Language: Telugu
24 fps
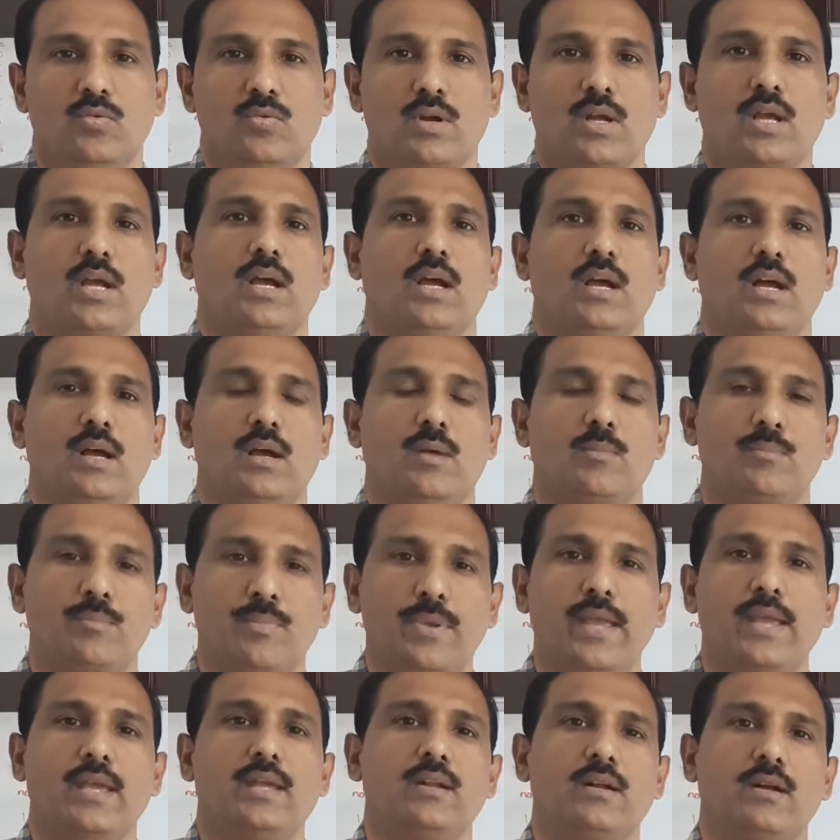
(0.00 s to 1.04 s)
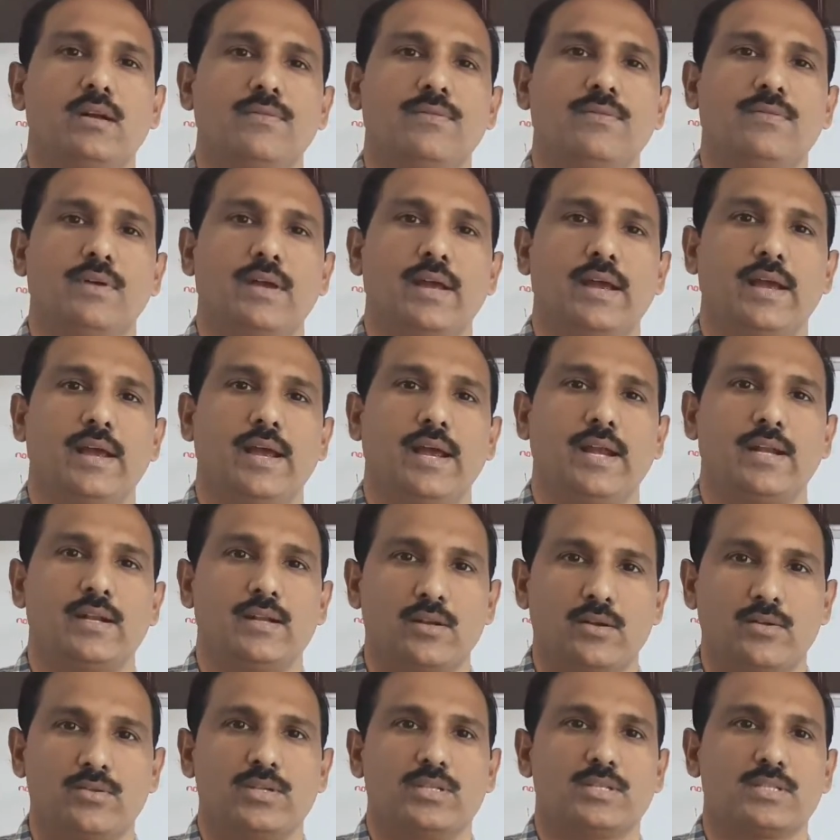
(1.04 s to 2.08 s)
ఒక పెయిర్ ఆఫ్ హ్యాండ్
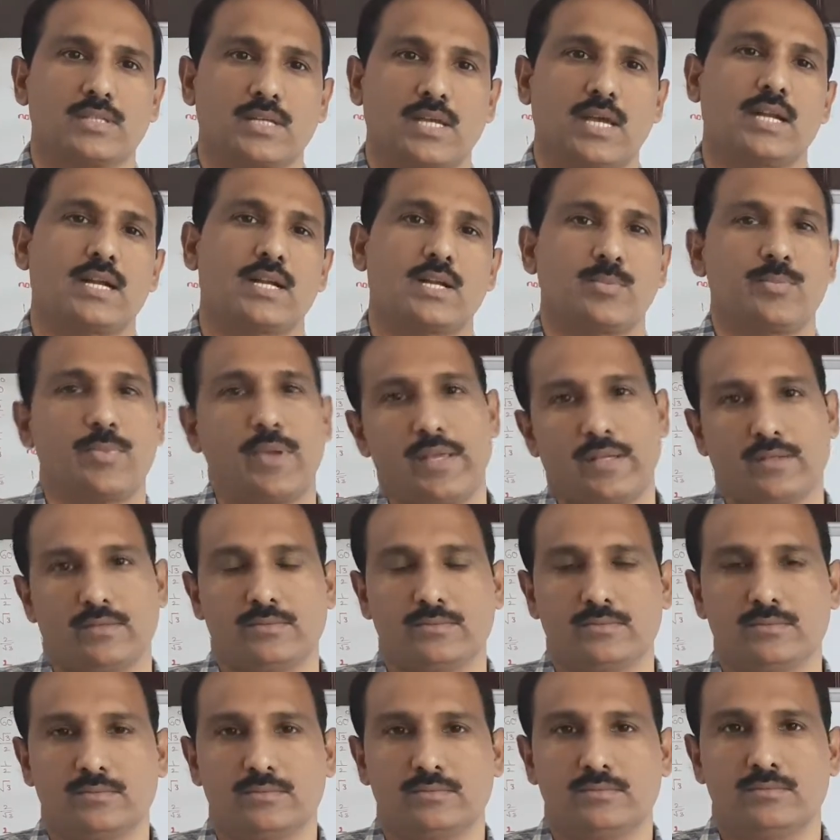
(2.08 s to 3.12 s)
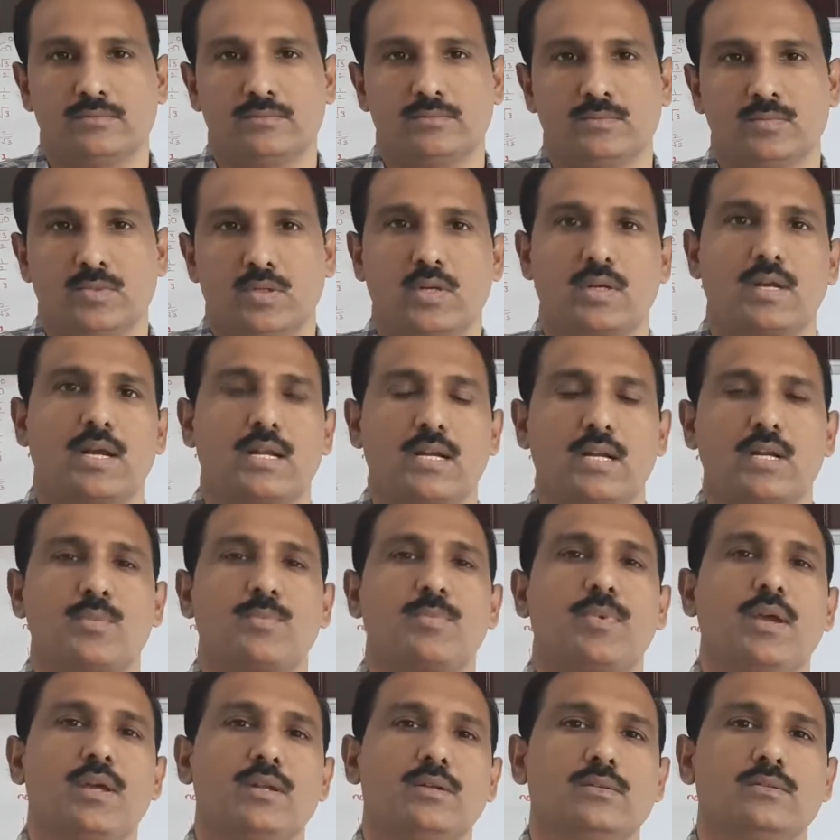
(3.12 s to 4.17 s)
గ్లౌజెస్ కరెక్ట్ పేరు ఒక కరెక్ట్
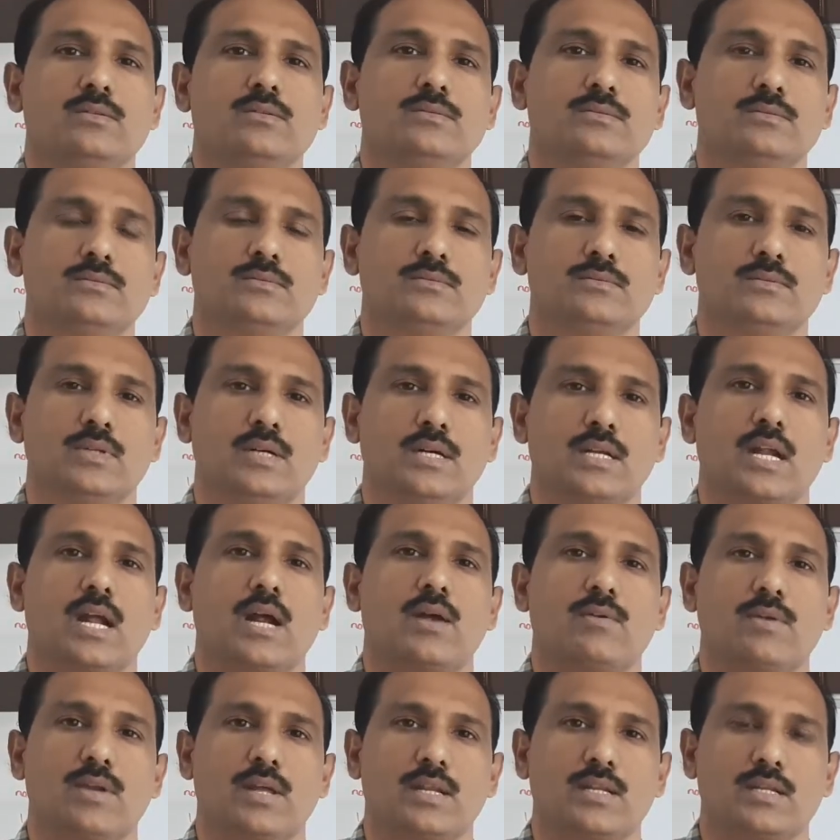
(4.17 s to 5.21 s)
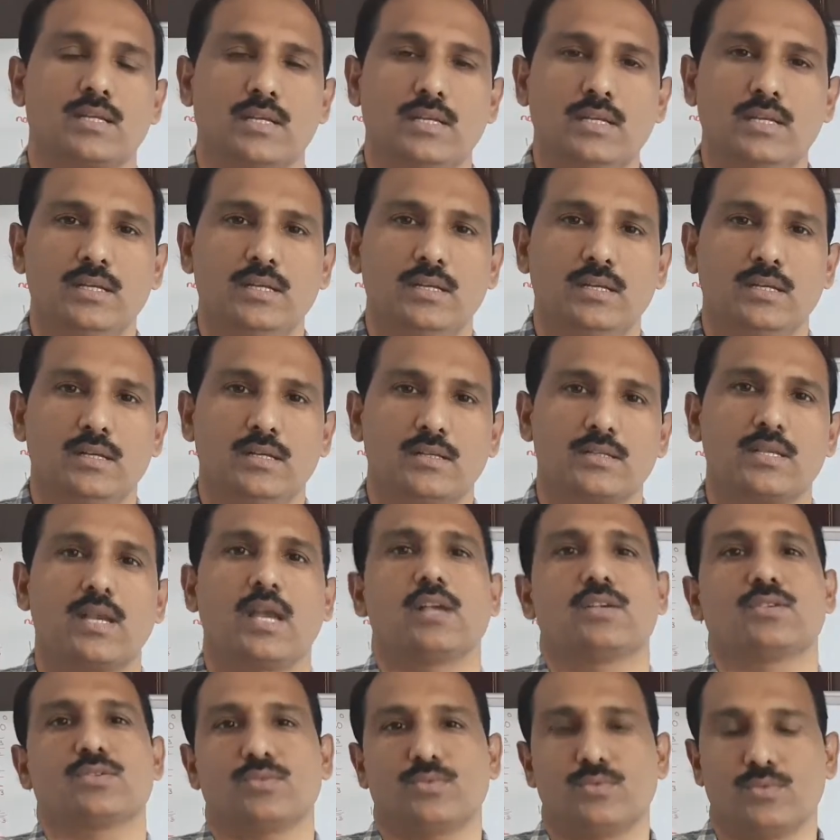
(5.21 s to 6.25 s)
పేరు రావడానికి
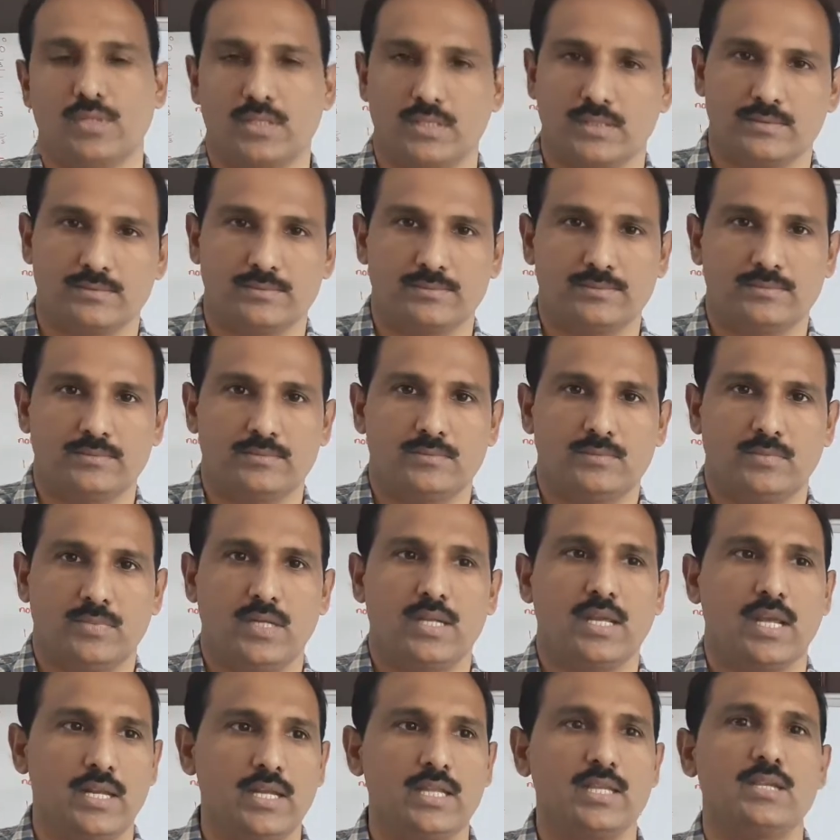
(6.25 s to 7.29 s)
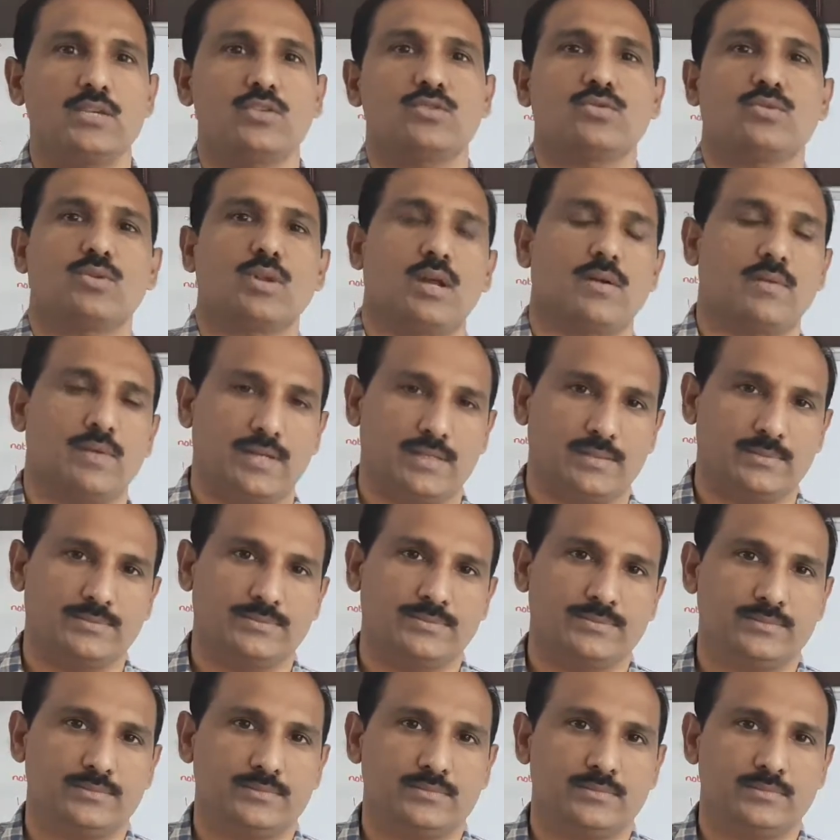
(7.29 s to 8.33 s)
ఛాన్స్ ఉంది అంటే ఎన్ని తీసుకురావాలి
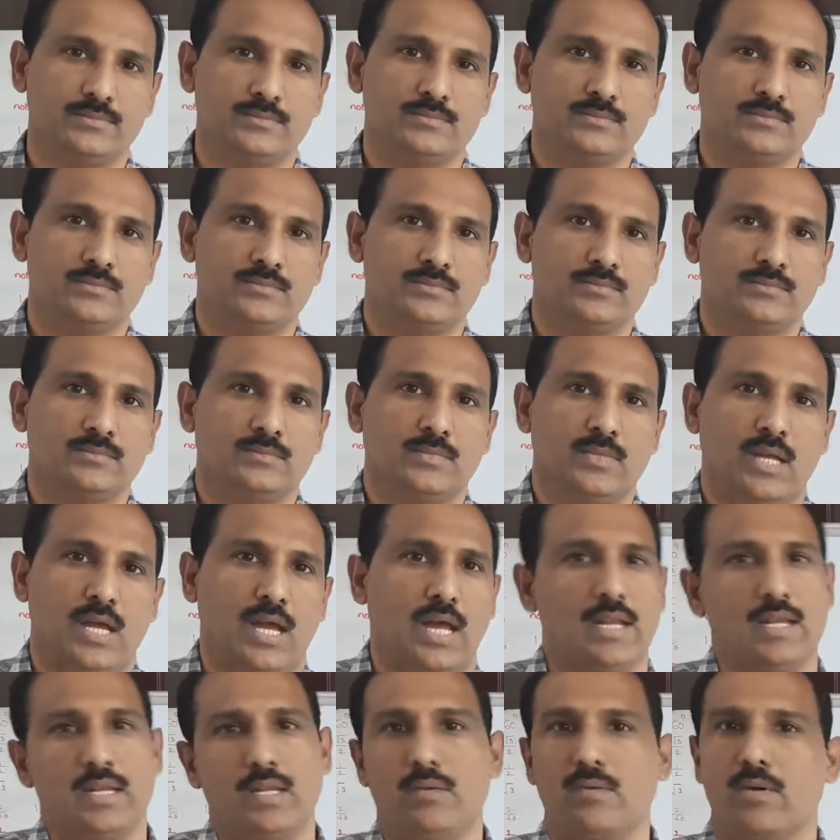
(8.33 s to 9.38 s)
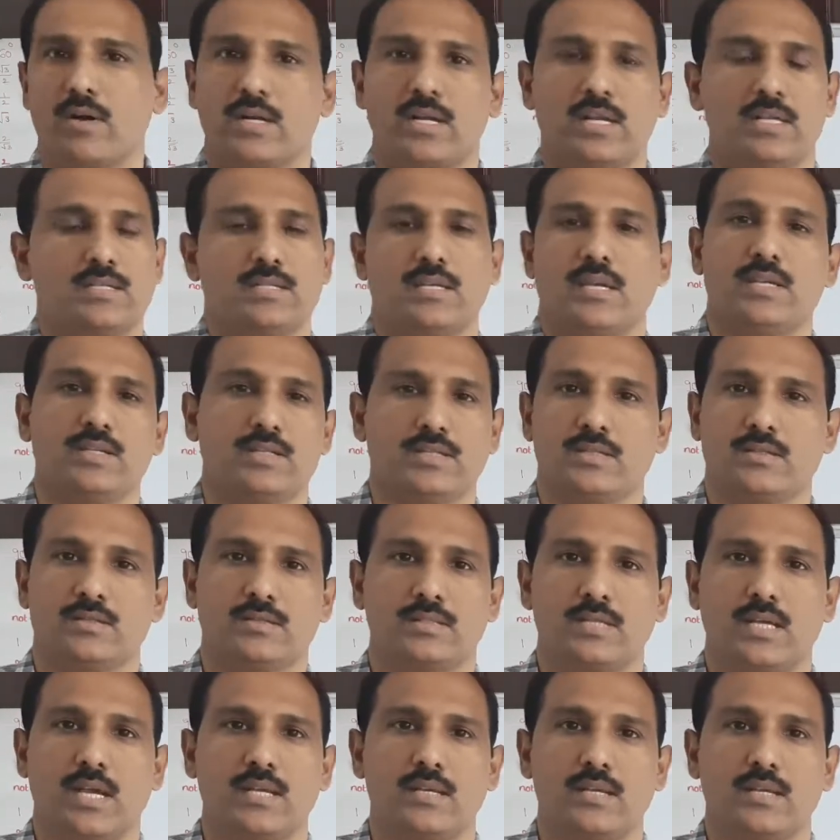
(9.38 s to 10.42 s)
అన్నీ ఒకటే సైజ్
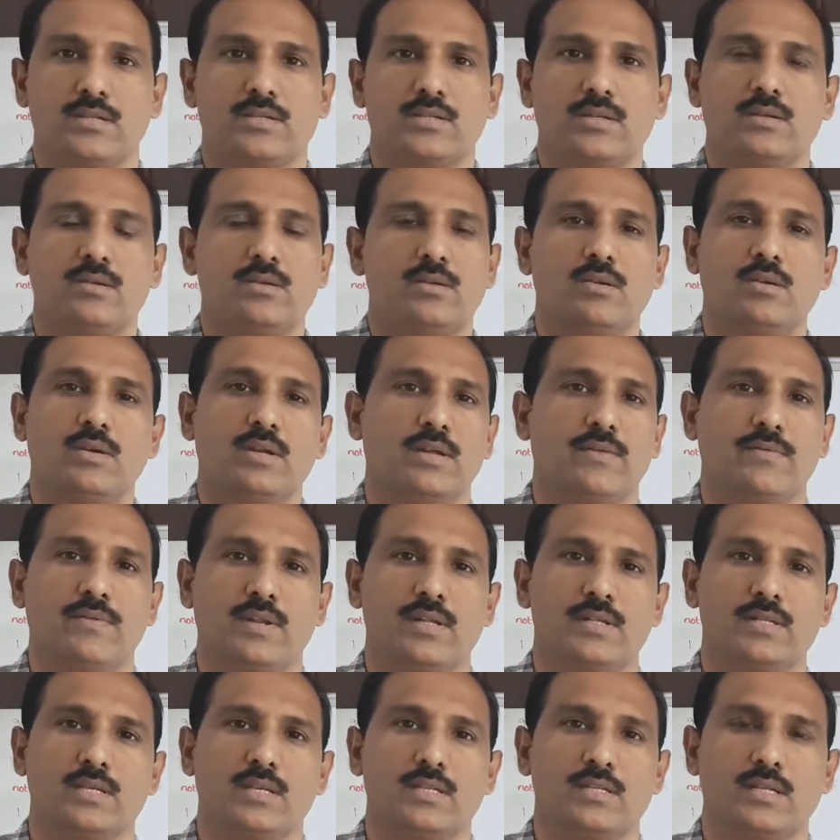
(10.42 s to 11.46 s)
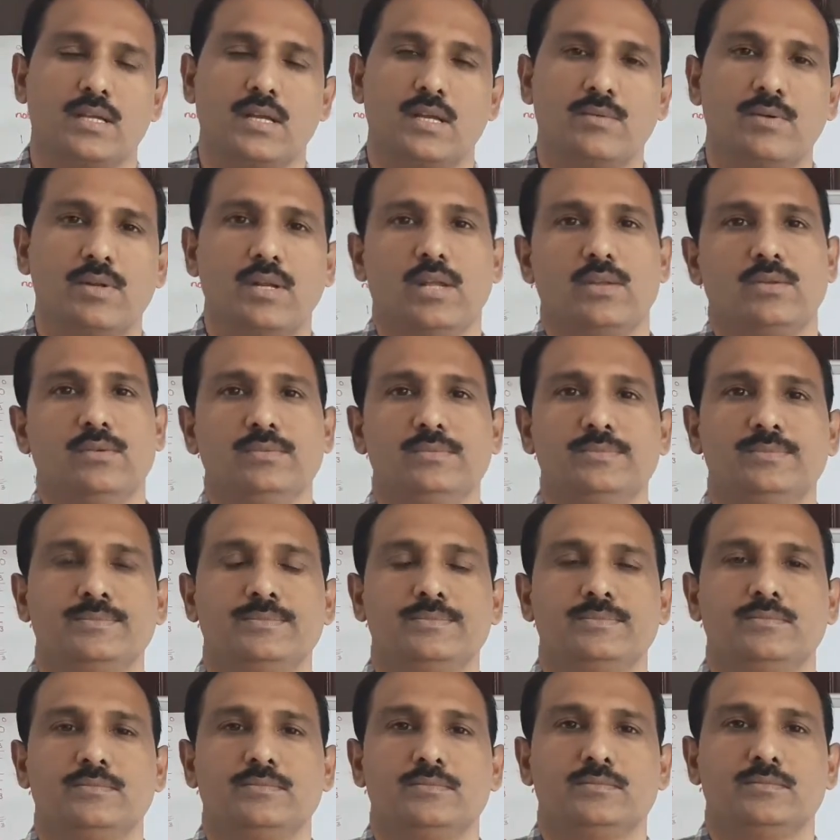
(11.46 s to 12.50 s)
సైజెస్లో డిఫరెన్స్ అయితే ఏమీ లేదు
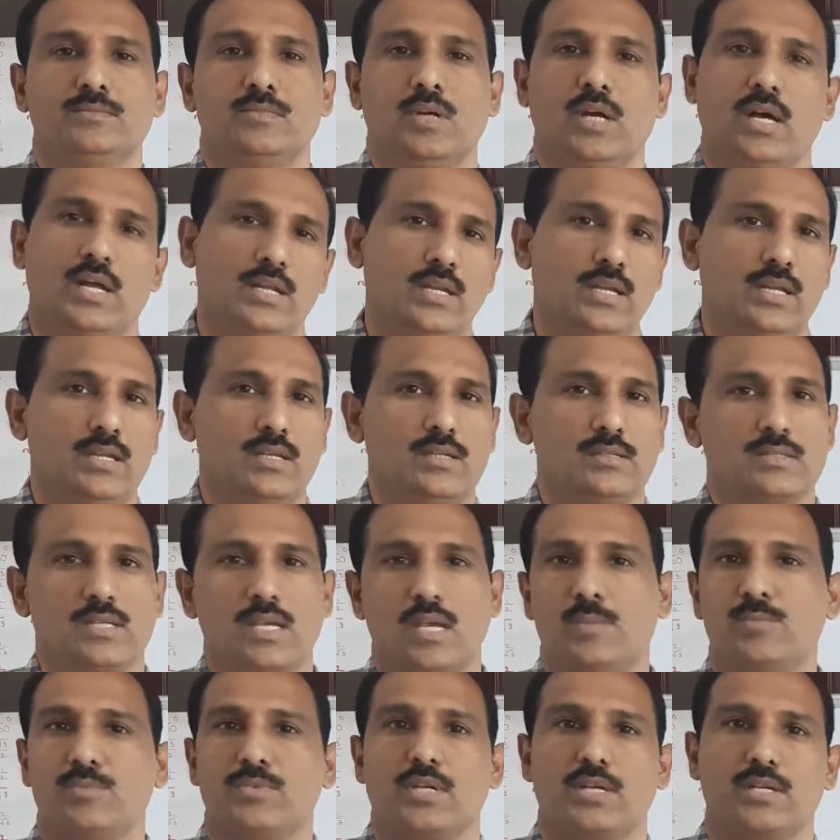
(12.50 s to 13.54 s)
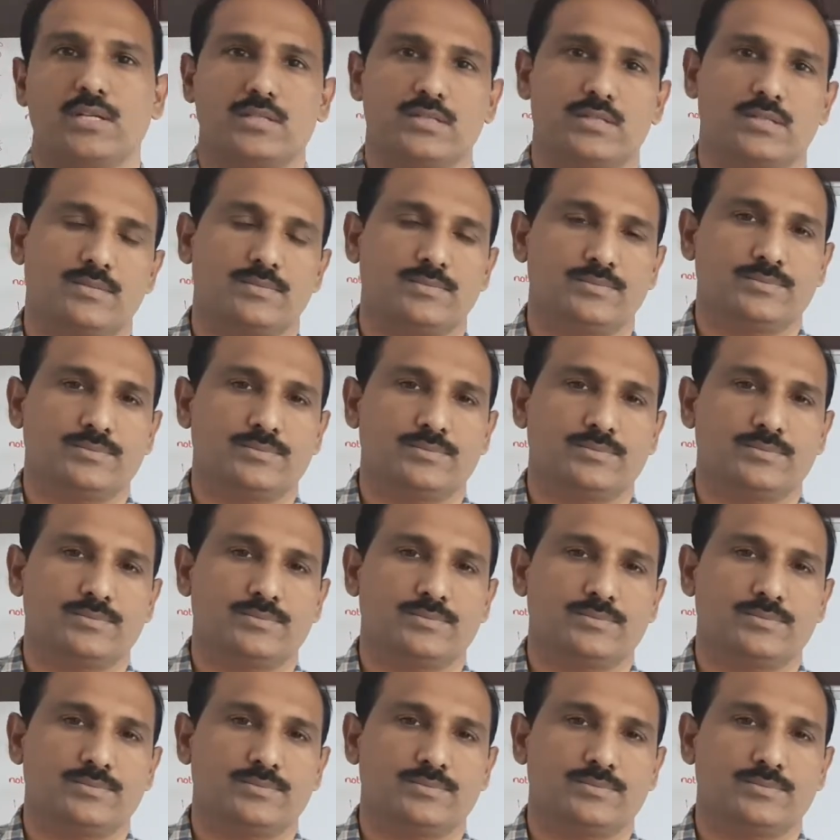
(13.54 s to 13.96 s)
అన్నీ సేమ్ సైజ్